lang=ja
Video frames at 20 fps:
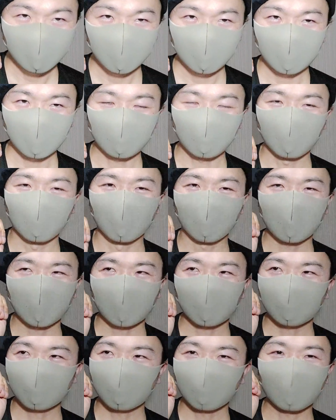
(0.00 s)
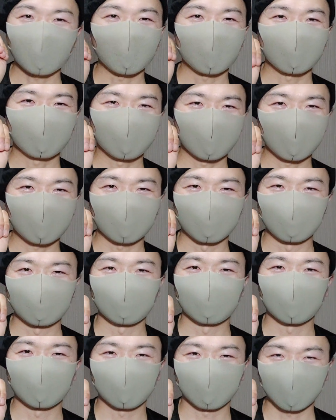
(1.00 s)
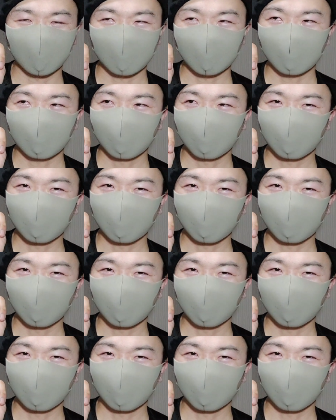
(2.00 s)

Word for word: であと保険の勧誘なんかもそうですよね